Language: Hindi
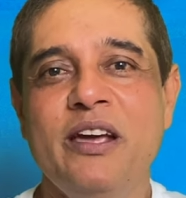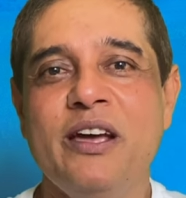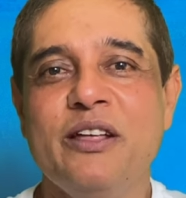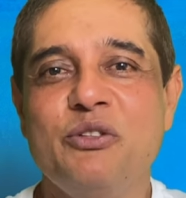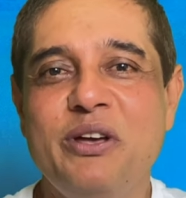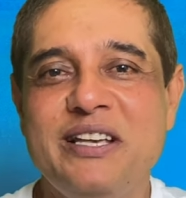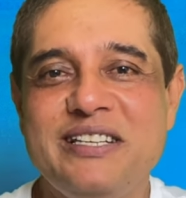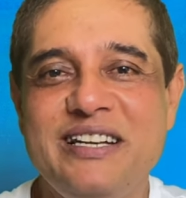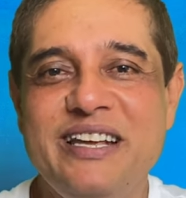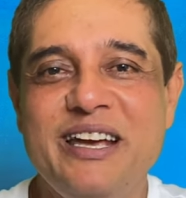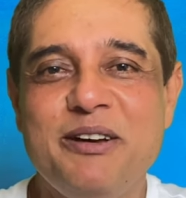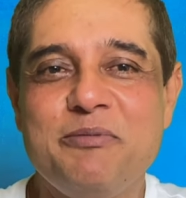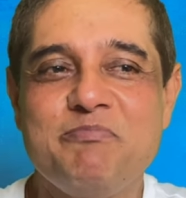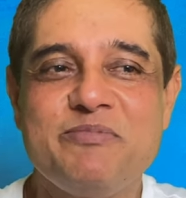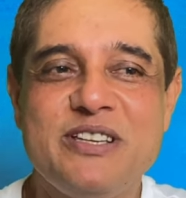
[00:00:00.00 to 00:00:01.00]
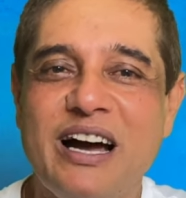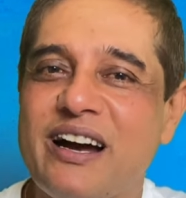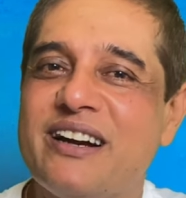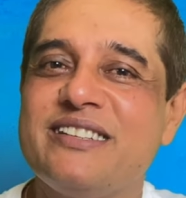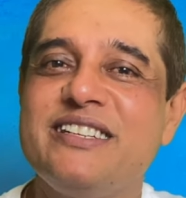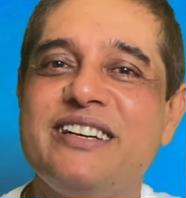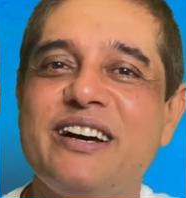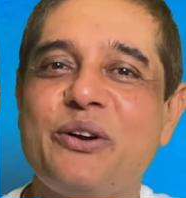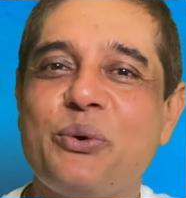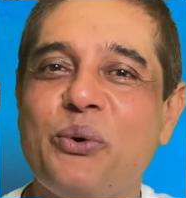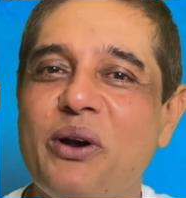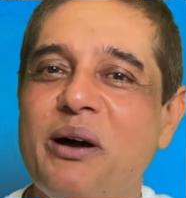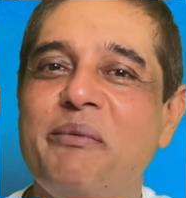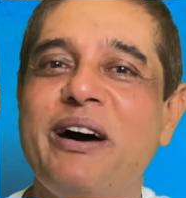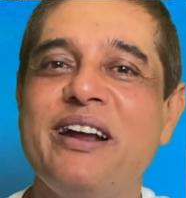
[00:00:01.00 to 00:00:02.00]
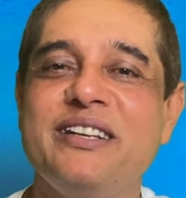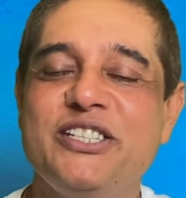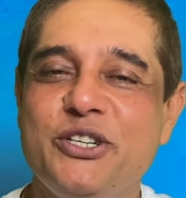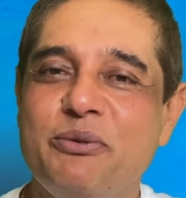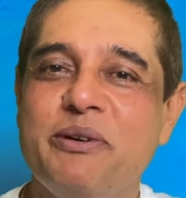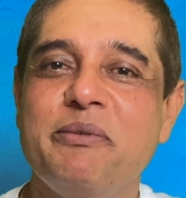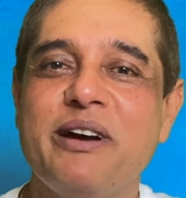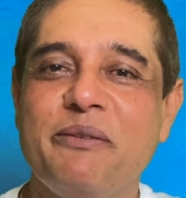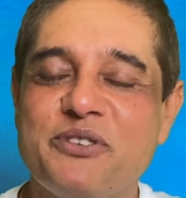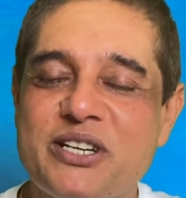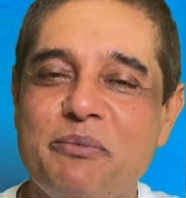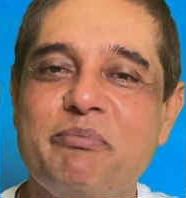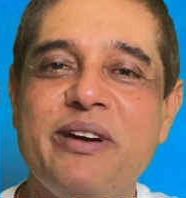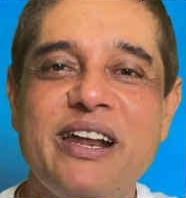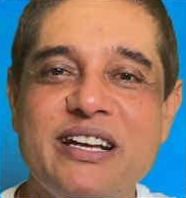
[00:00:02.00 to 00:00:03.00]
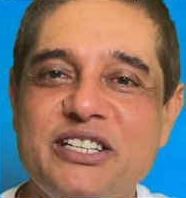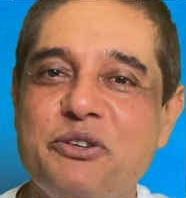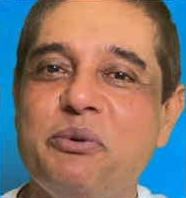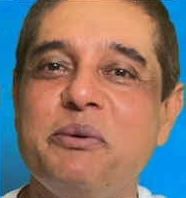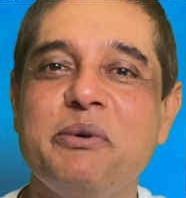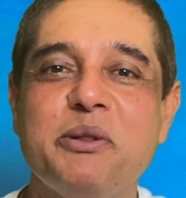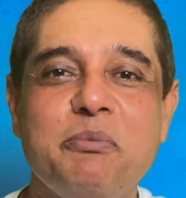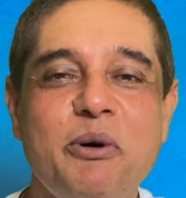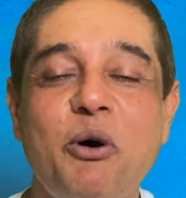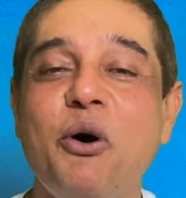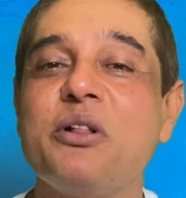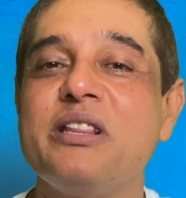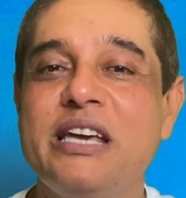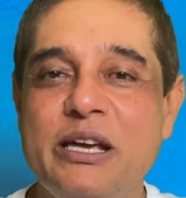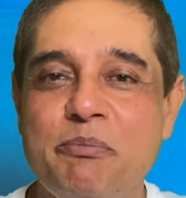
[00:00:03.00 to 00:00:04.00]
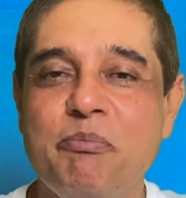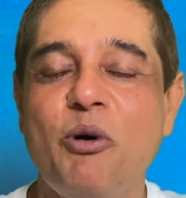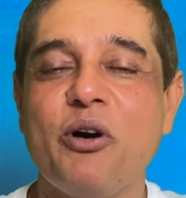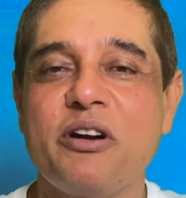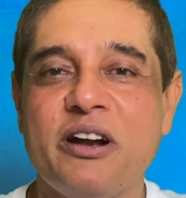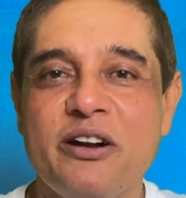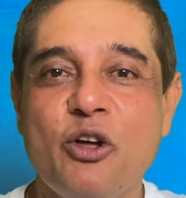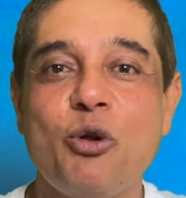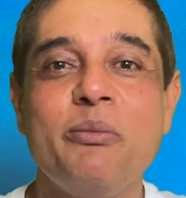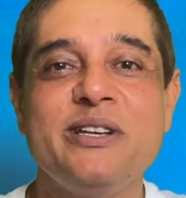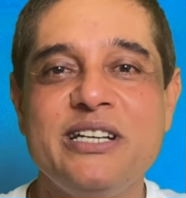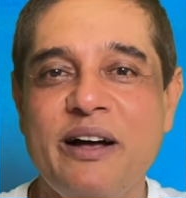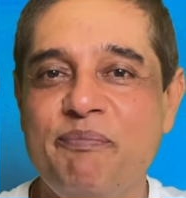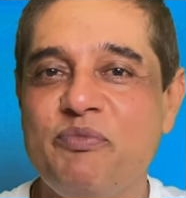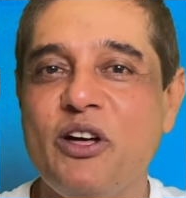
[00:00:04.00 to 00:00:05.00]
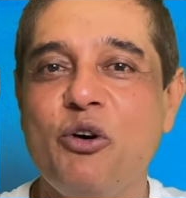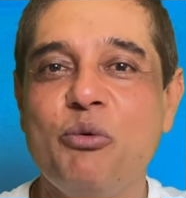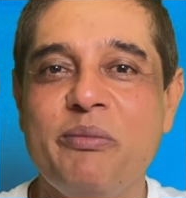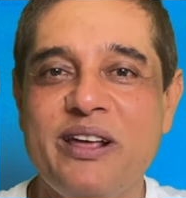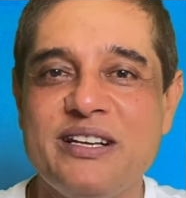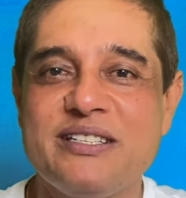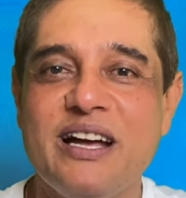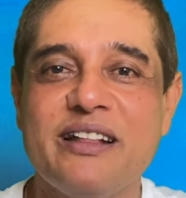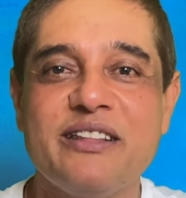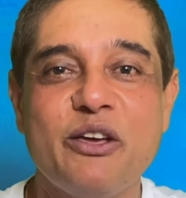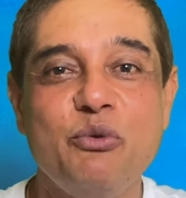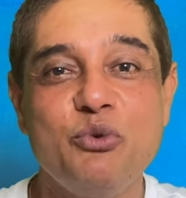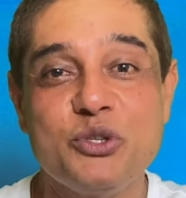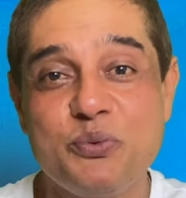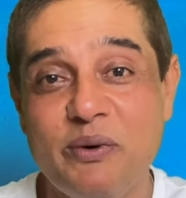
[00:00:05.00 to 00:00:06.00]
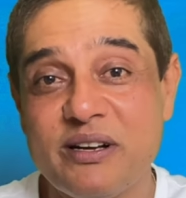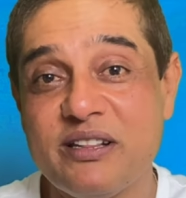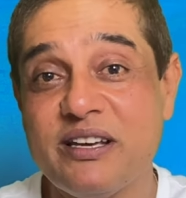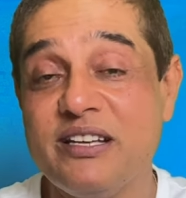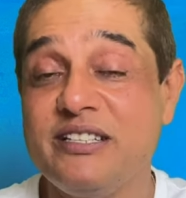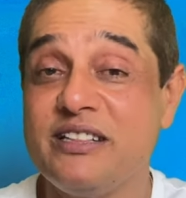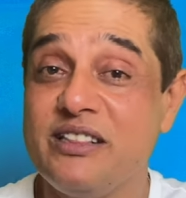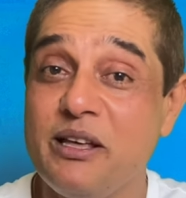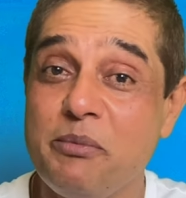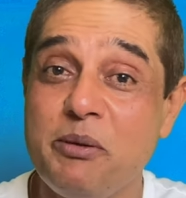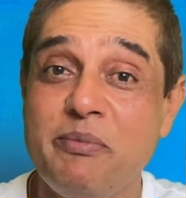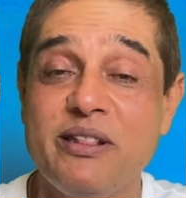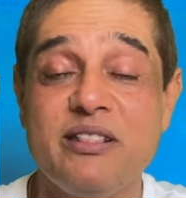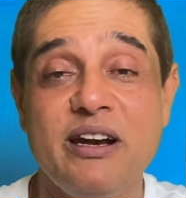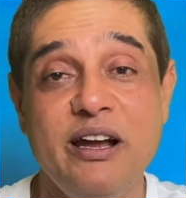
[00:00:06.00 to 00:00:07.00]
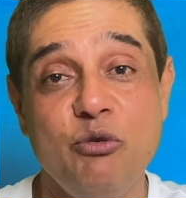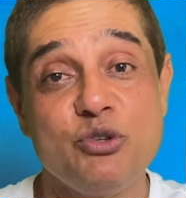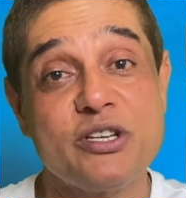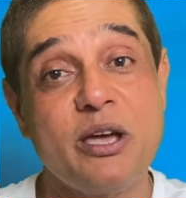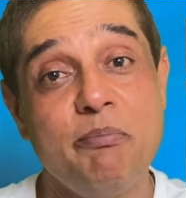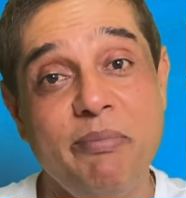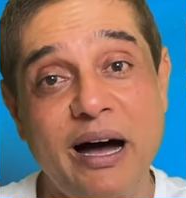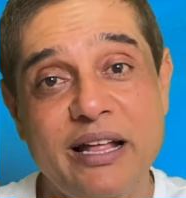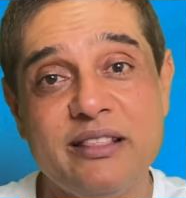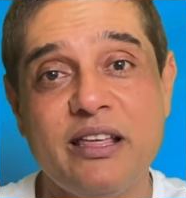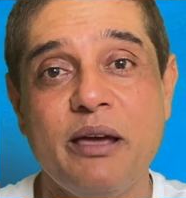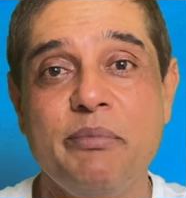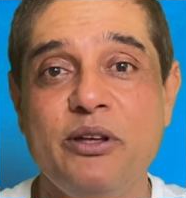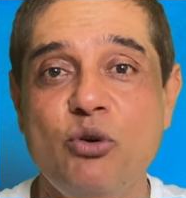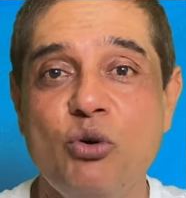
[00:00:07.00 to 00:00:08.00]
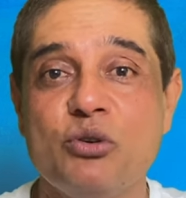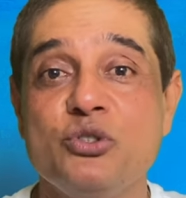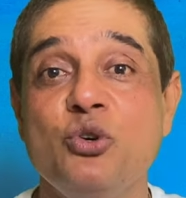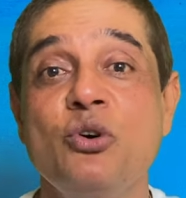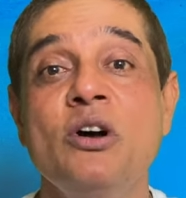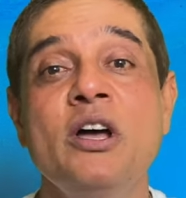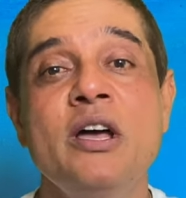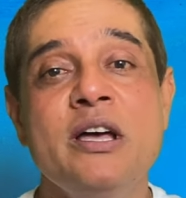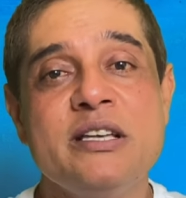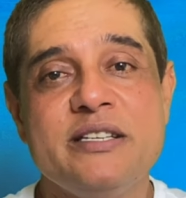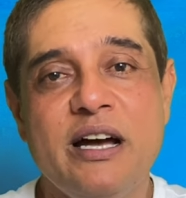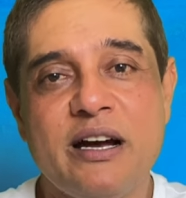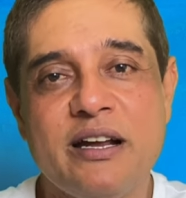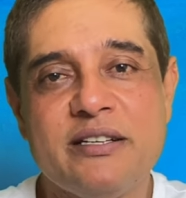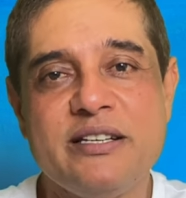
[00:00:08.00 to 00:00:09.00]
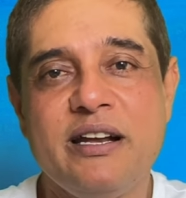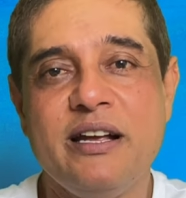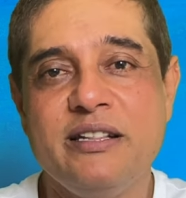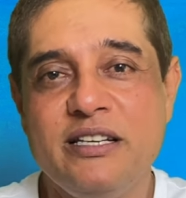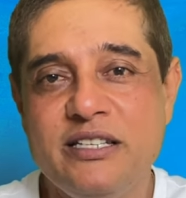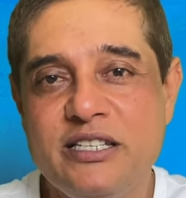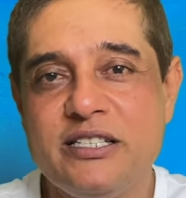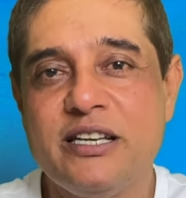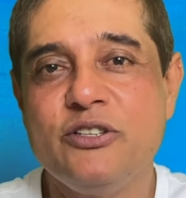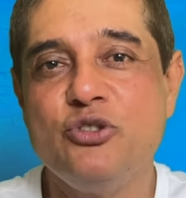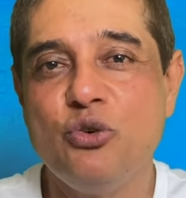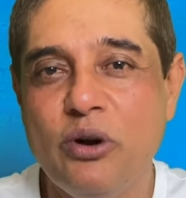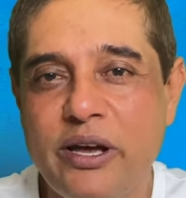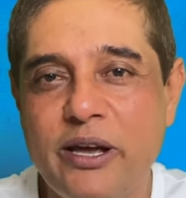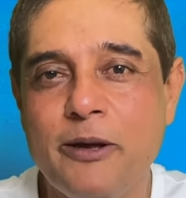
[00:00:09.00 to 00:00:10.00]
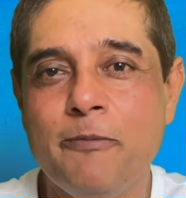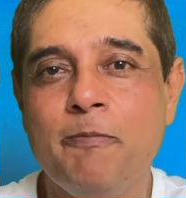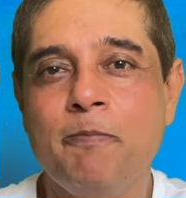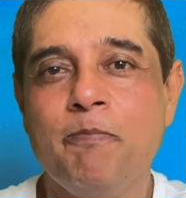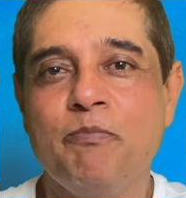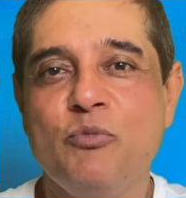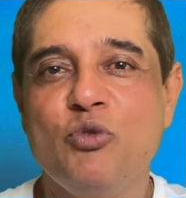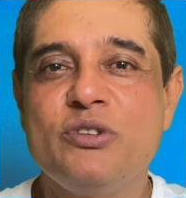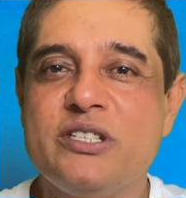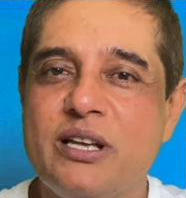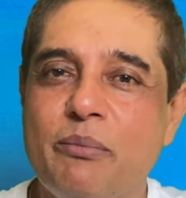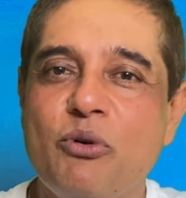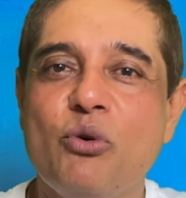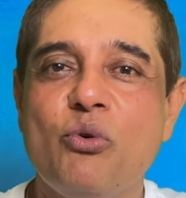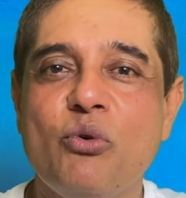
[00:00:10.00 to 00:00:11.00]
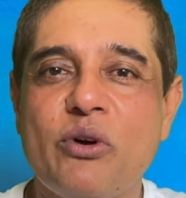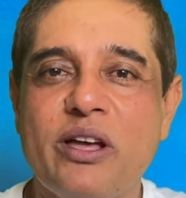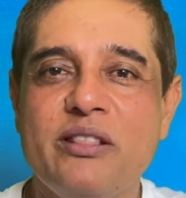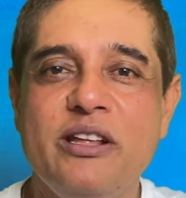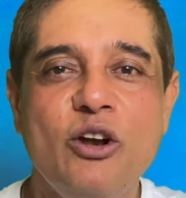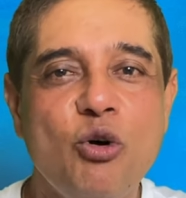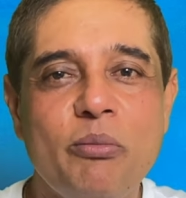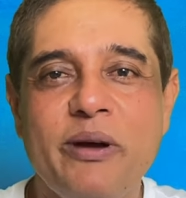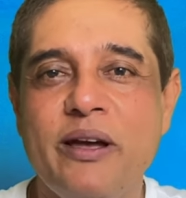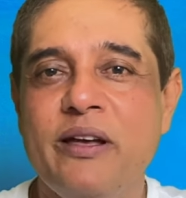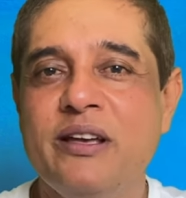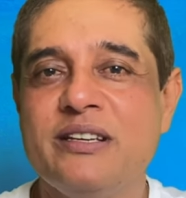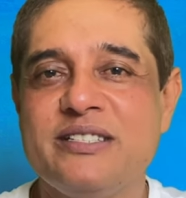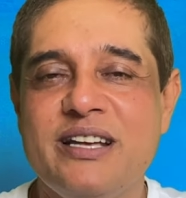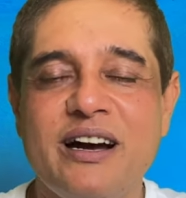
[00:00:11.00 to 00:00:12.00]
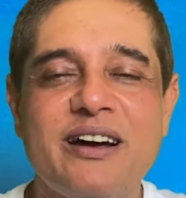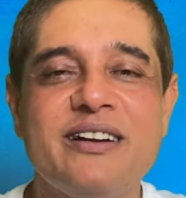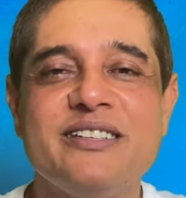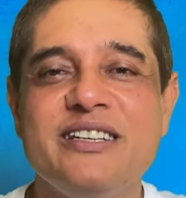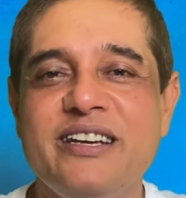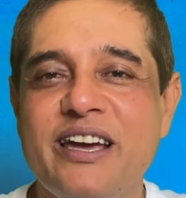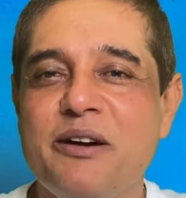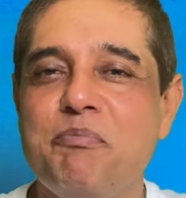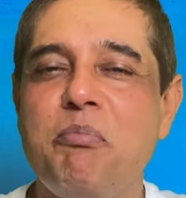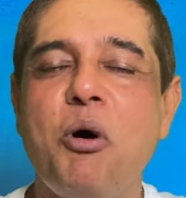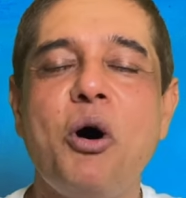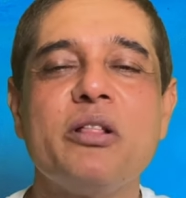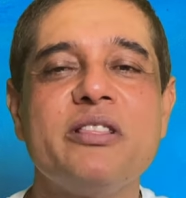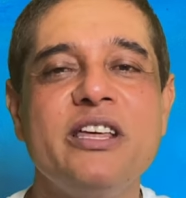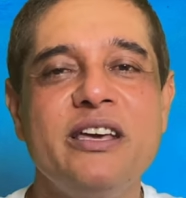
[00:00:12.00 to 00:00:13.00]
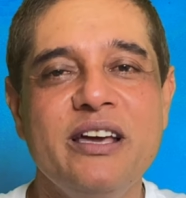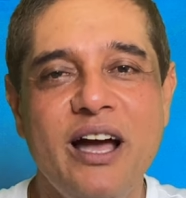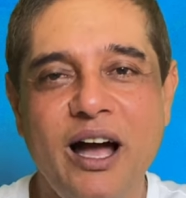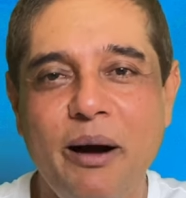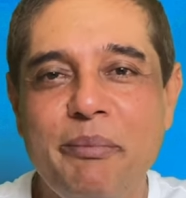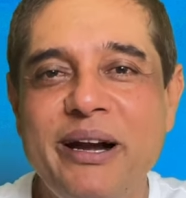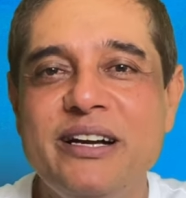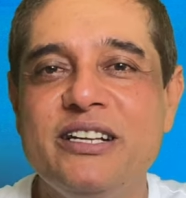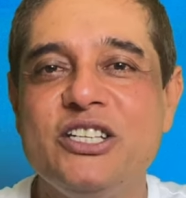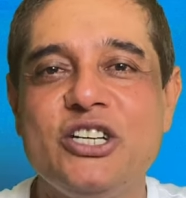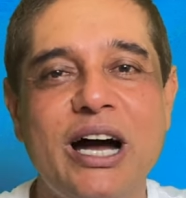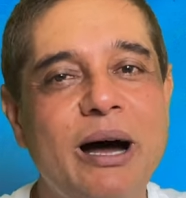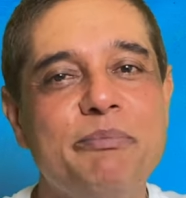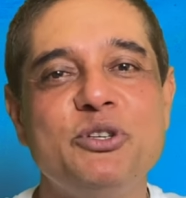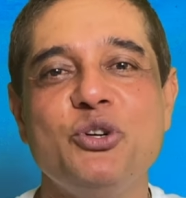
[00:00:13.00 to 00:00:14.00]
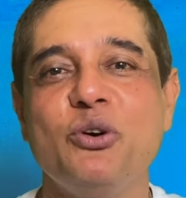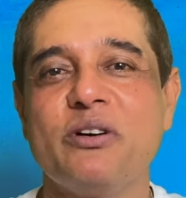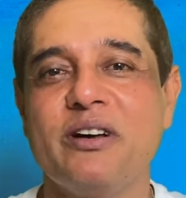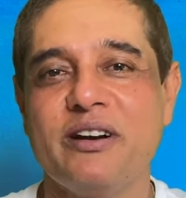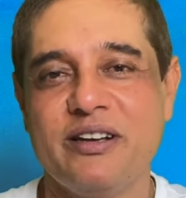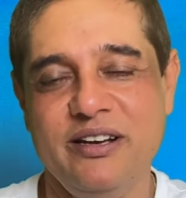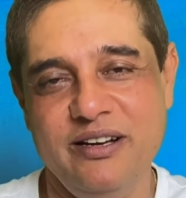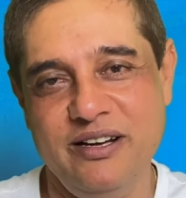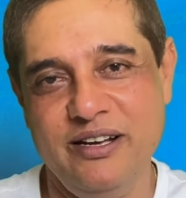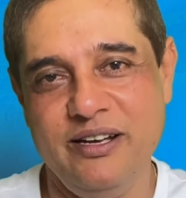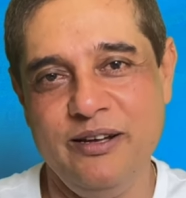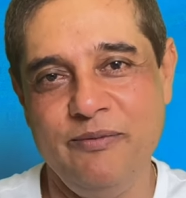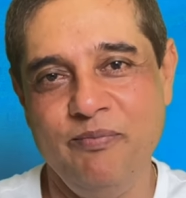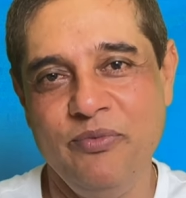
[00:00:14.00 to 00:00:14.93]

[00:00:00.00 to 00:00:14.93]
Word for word: तो इसलिए सागर जी का रोल हमारे जीवन में कम से कम मेरे जीवन में तो बहुत ही इंपॉर्टेंट है और मैं जानता हूं मेरे साथ के उस वक्त के जितने भी मित्र हैं उसके बाद के भी लोग जो सागर सरहदी जी से जुड़े उन सब लोगों के दिलों में सागर जी एक बहुत ही अमिट छाप छोड़ करके गए हैं